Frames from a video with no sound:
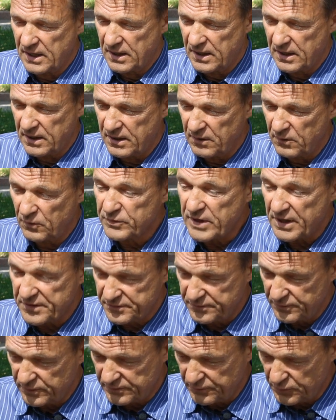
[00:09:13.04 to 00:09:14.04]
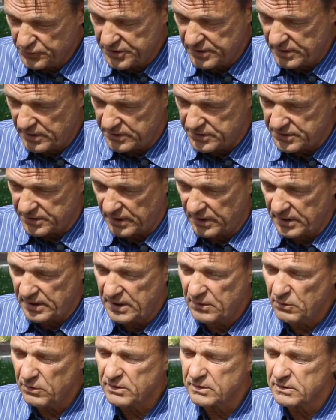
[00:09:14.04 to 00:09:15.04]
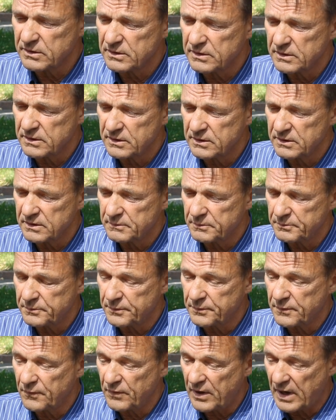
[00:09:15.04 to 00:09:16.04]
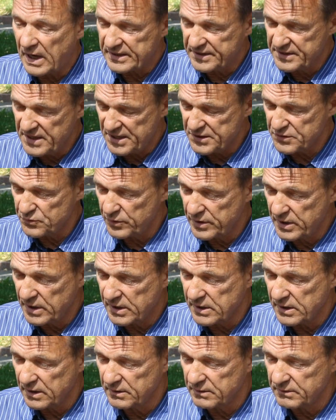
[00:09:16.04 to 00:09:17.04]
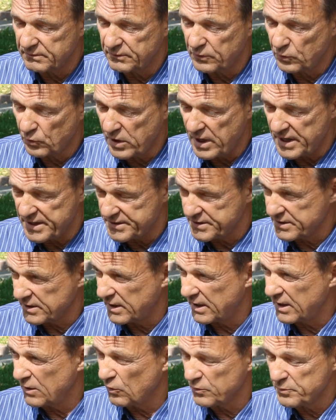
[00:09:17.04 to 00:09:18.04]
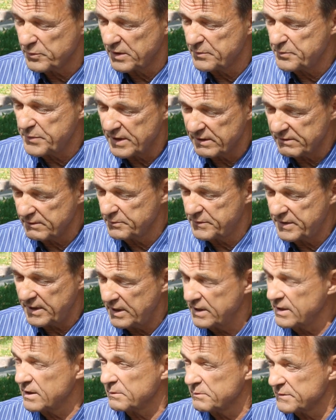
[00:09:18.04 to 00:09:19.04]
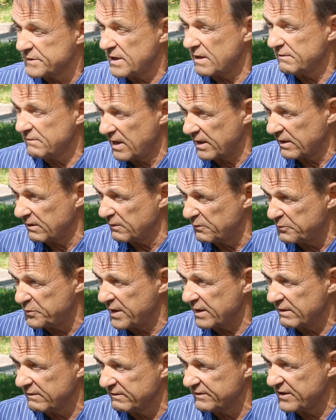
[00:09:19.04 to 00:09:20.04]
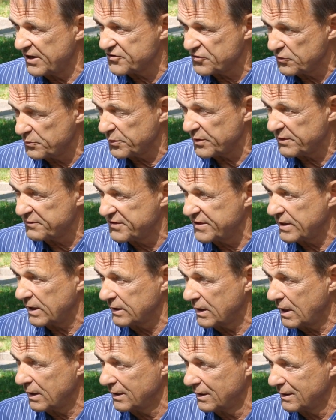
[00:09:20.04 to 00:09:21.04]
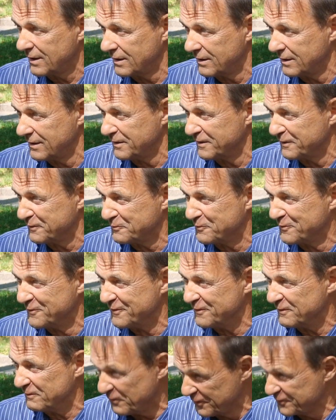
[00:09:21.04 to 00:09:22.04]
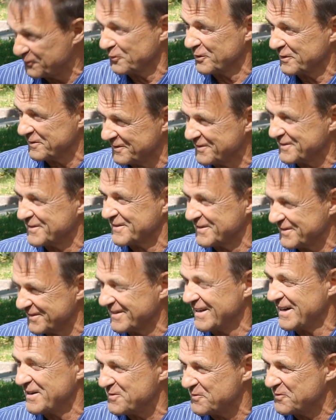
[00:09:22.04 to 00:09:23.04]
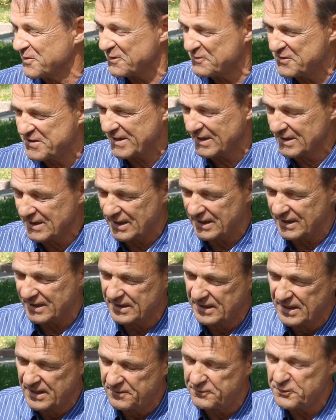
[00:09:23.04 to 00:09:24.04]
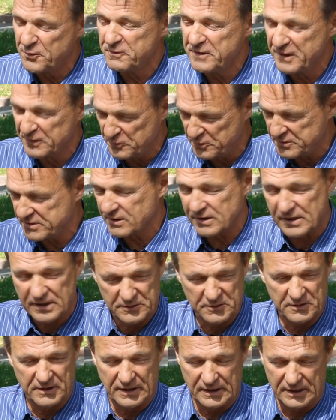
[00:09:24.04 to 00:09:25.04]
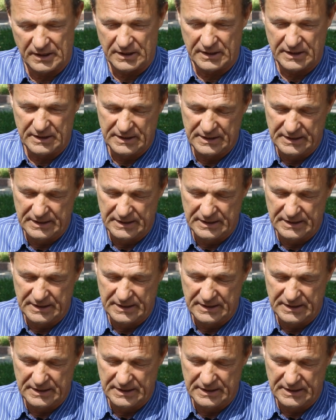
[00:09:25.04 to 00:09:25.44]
Э, у нас вот в училище. И он э, от нас уехал в Луганск. И он был первым тренером Заварова, первым нашего профессионала, э, вот, да, профессионала в Ювентусе, который играл.